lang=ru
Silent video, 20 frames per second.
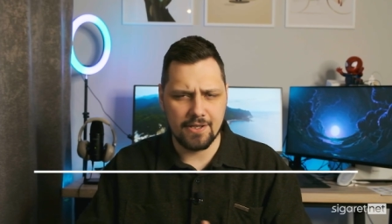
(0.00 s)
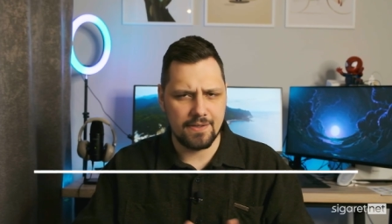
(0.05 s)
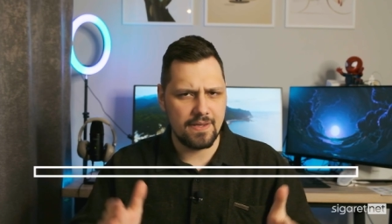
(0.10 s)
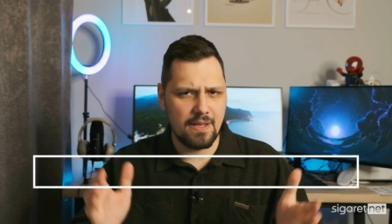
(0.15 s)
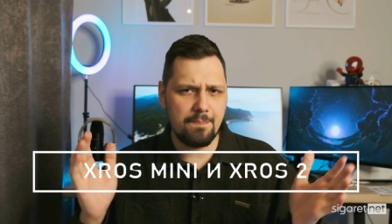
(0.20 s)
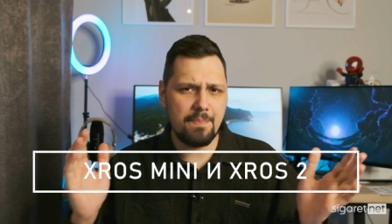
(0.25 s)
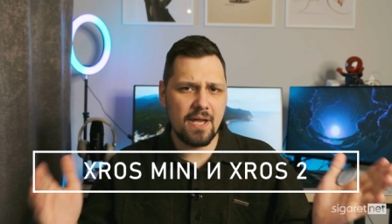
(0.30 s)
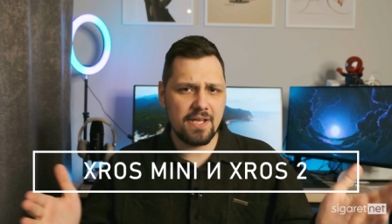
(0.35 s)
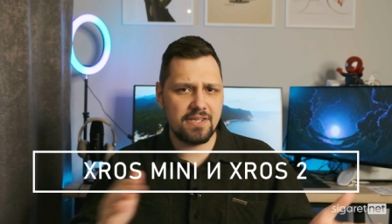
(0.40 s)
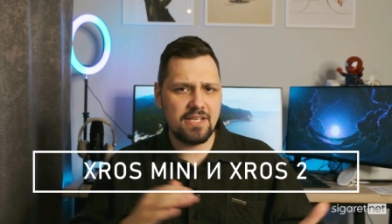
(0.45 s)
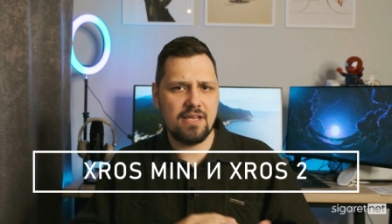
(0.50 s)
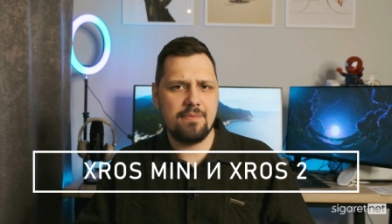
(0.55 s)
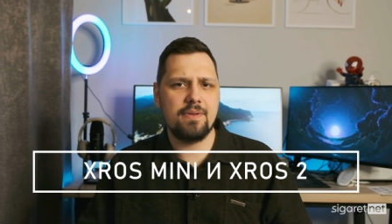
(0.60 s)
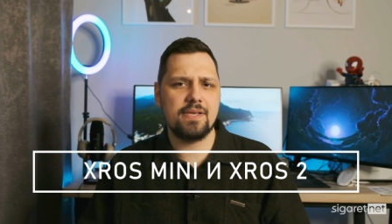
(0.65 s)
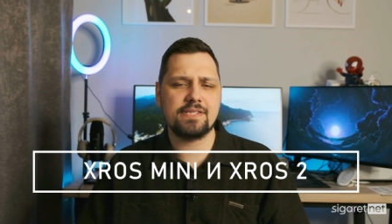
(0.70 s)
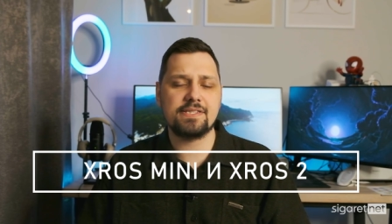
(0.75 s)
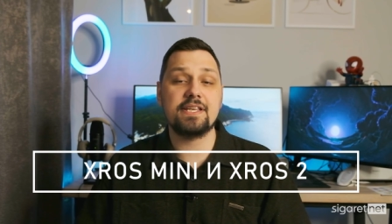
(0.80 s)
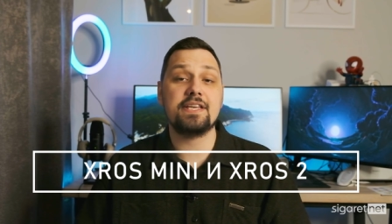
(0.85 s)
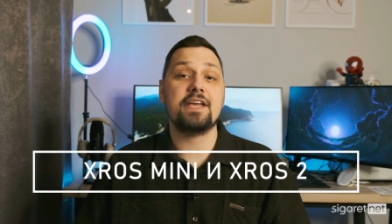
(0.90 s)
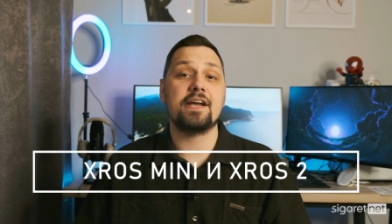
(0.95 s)
На пятое
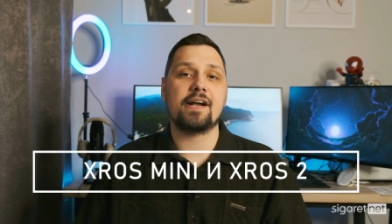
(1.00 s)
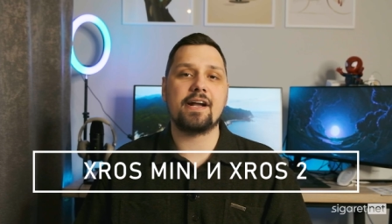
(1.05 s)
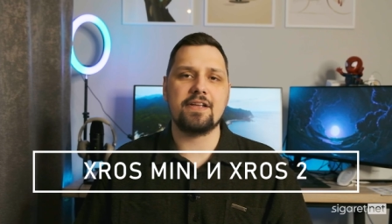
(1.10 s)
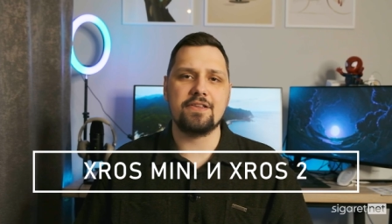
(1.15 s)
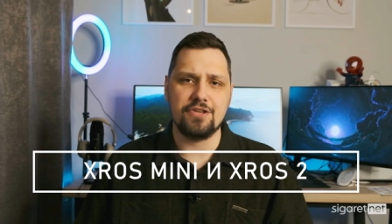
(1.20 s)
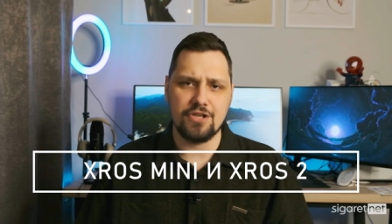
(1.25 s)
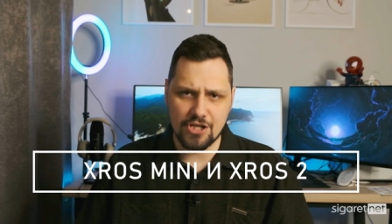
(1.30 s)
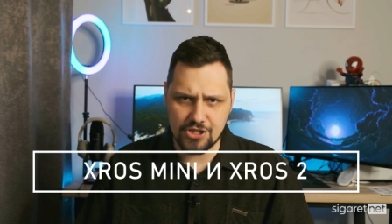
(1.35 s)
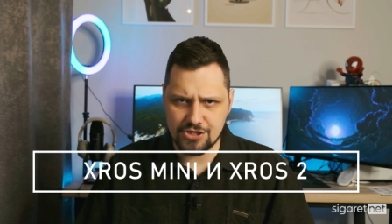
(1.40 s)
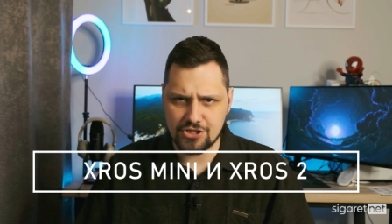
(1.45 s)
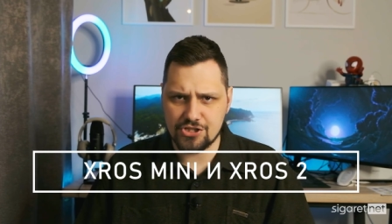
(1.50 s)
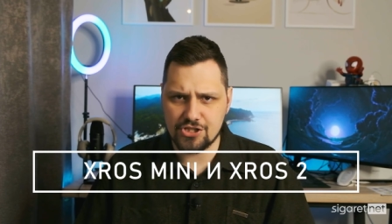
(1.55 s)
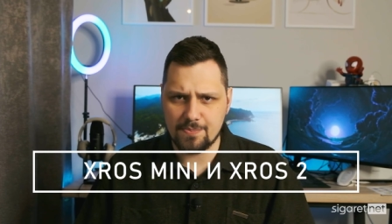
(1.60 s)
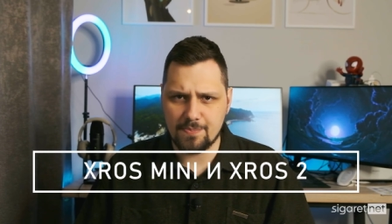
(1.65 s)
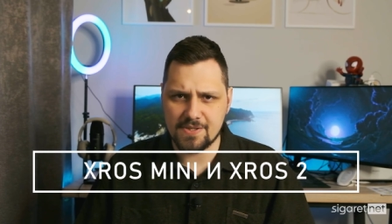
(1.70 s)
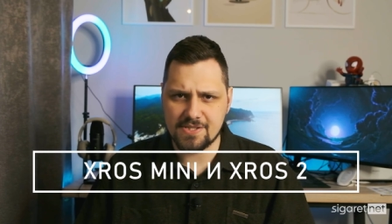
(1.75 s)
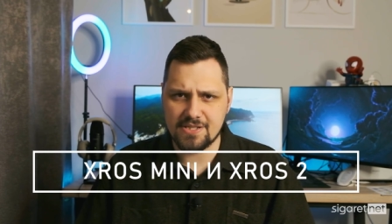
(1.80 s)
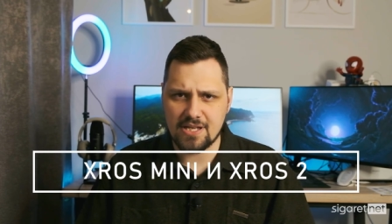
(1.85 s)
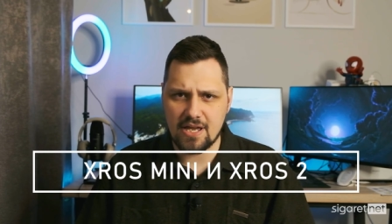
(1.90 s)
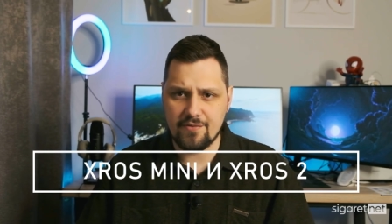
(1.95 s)
место я, конечно же,
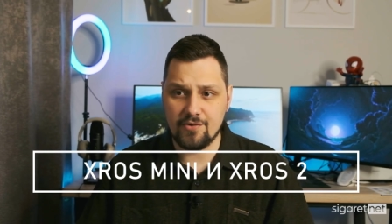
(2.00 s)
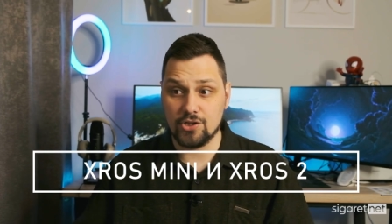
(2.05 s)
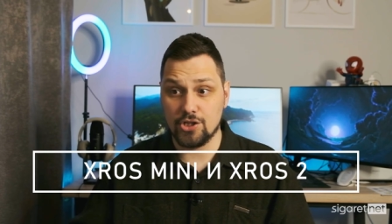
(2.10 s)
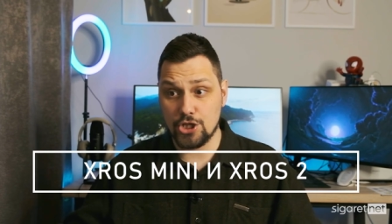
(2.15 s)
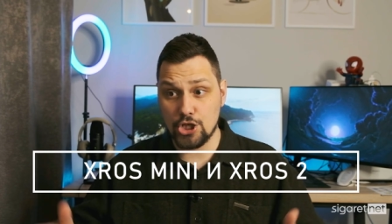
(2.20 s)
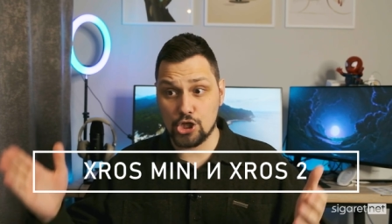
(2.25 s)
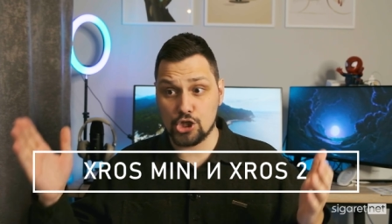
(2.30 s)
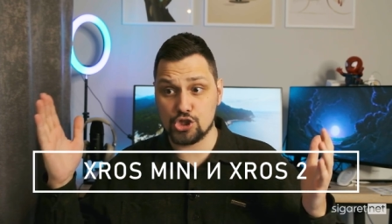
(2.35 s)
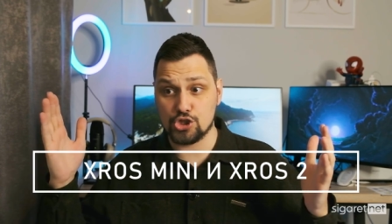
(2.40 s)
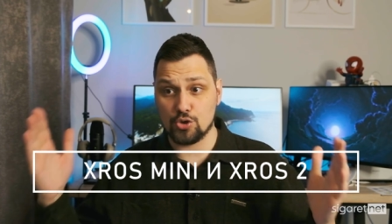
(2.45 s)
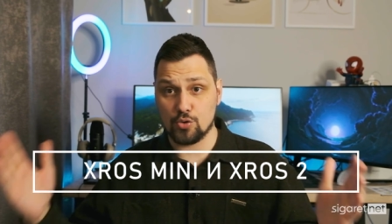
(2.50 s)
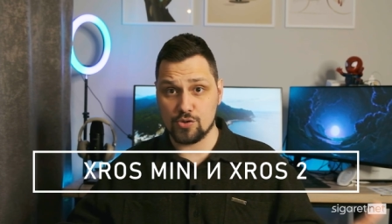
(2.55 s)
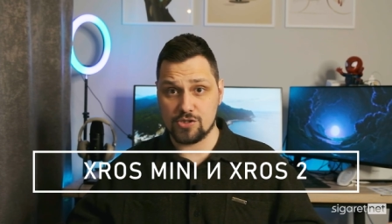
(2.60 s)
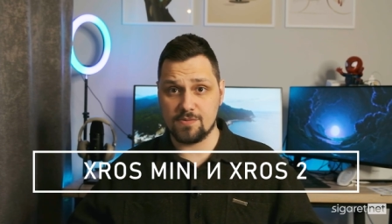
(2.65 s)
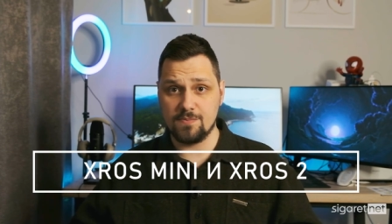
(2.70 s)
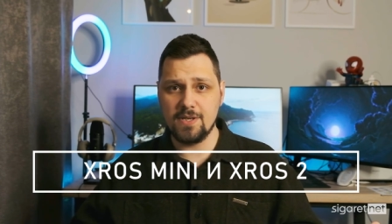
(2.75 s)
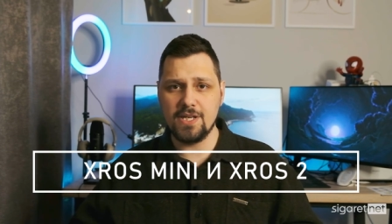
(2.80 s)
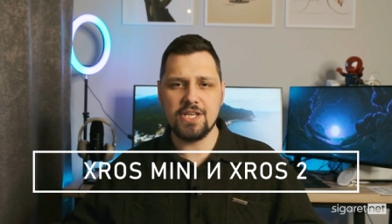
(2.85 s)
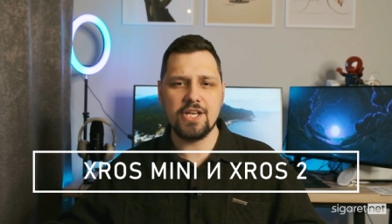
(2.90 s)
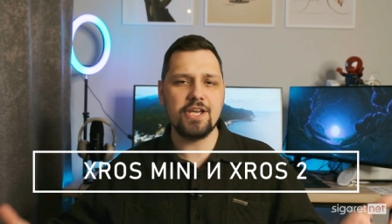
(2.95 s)
поставил X-Ros
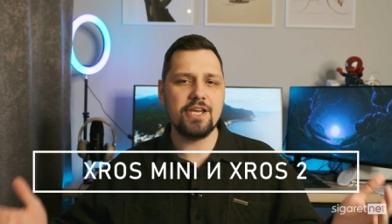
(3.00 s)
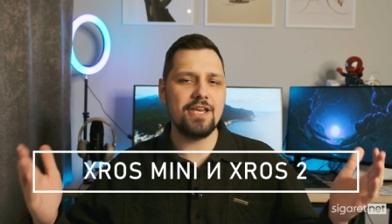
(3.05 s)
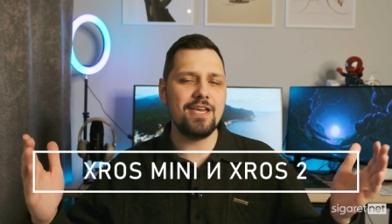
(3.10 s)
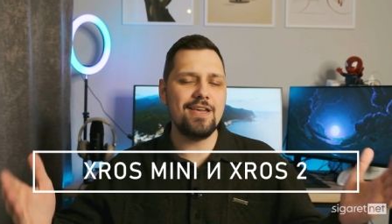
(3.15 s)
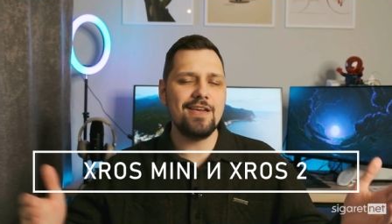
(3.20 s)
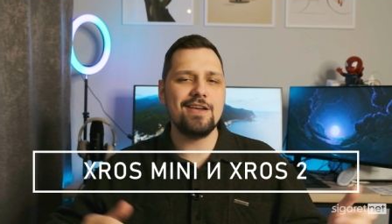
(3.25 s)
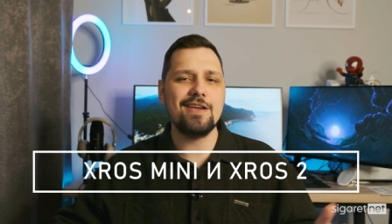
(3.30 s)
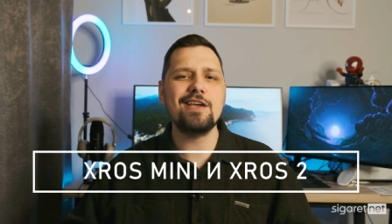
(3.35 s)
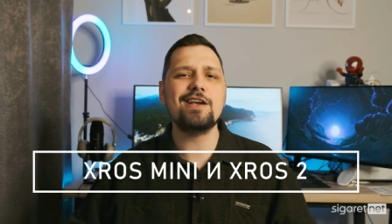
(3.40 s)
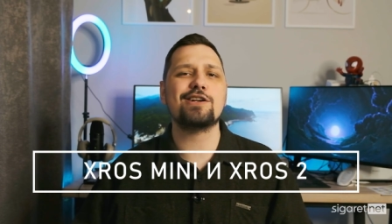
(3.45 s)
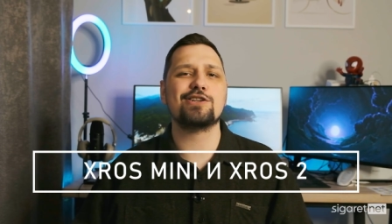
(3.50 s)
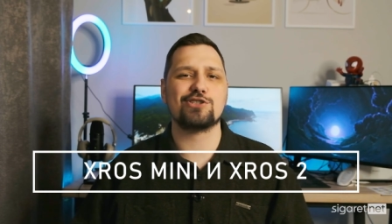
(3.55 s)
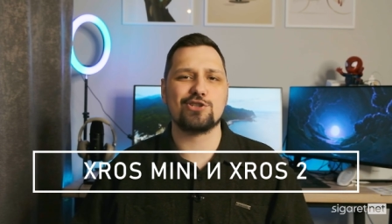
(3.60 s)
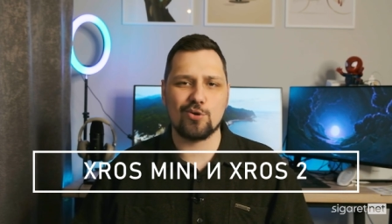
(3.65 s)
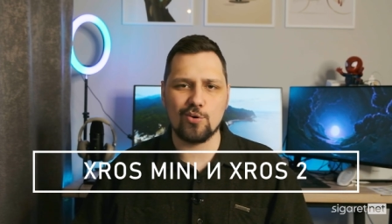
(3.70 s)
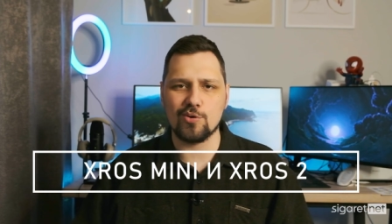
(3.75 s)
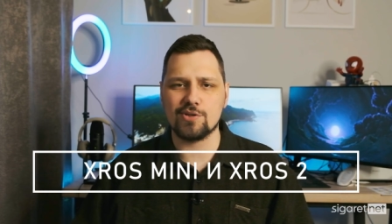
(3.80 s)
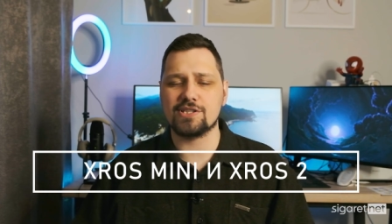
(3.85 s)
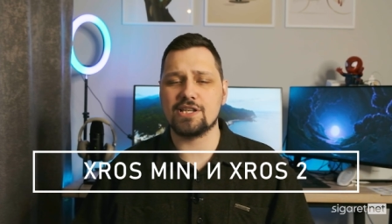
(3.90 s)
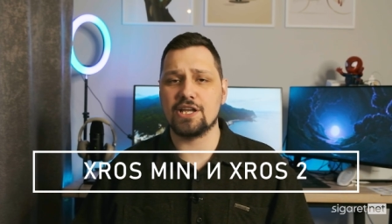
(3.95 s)
Mini и
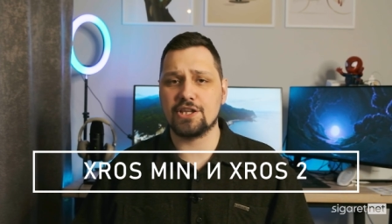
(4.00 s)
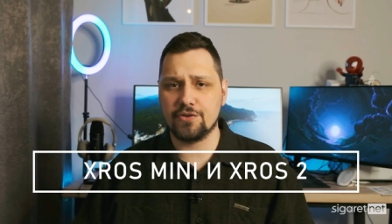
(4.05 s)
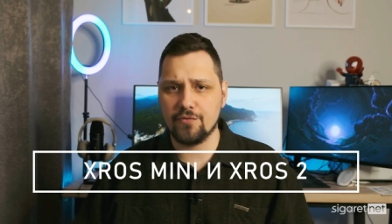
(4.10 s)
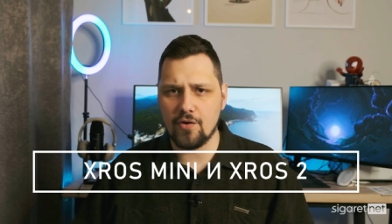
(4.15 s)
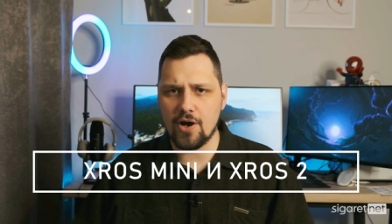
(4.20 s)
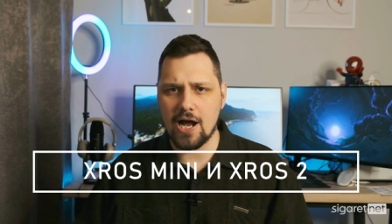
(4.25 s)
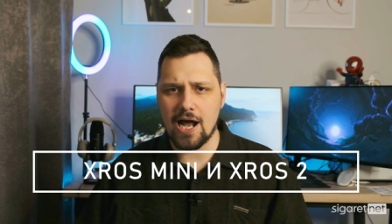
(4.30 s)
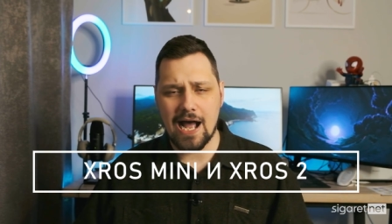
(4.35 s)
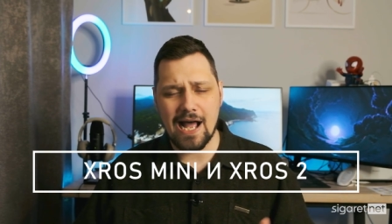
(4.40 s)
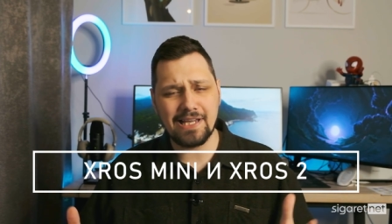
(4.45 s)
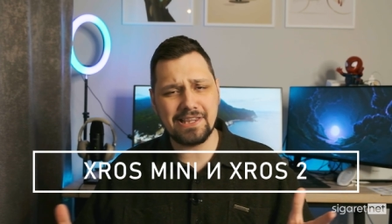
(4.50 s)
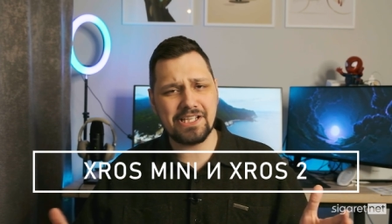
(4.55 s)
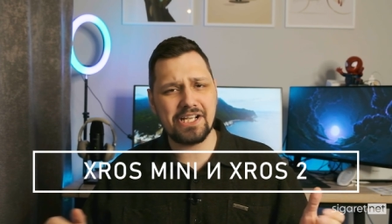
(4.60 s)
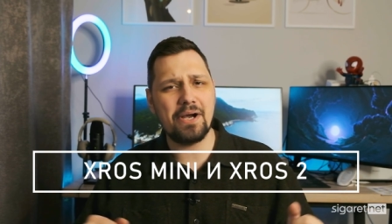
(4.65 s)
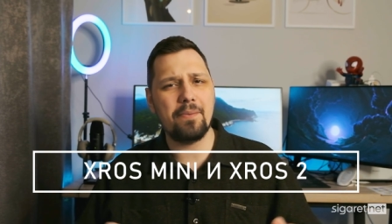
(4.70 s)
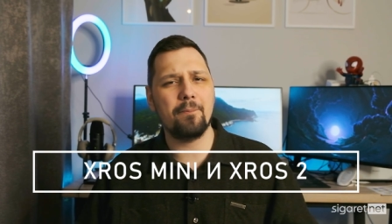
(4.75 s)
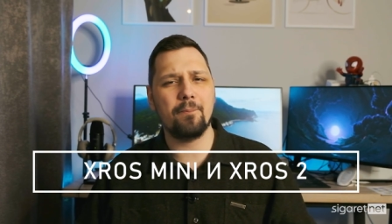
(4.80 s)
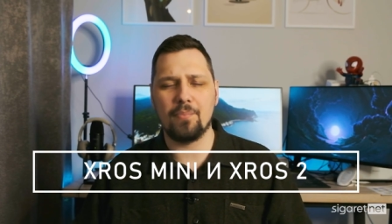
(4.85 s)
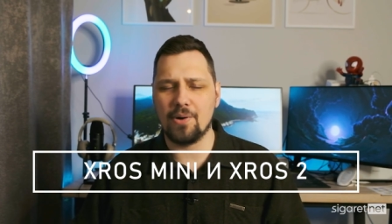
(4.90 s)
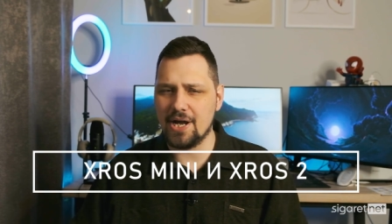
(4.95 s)
X-Ros 2 от
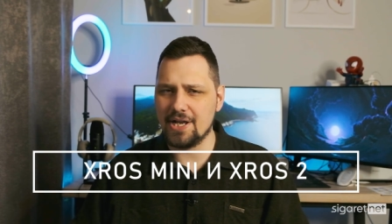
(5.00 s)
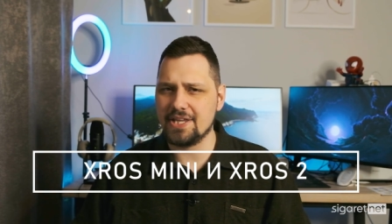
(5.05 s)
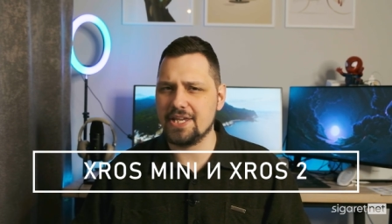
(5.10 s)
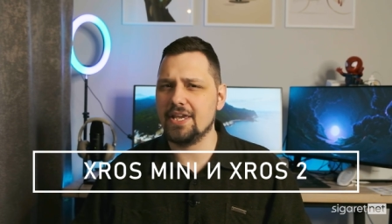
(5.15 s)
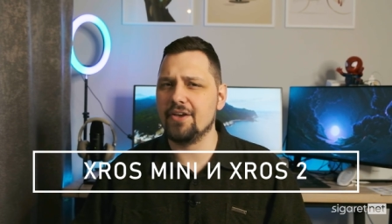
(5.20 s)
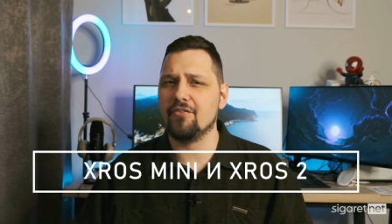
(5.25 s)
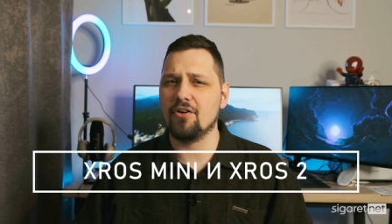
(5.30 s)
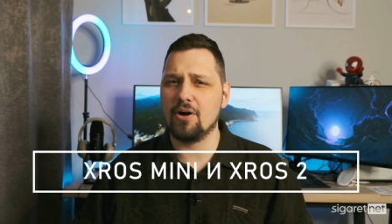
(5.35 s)
компании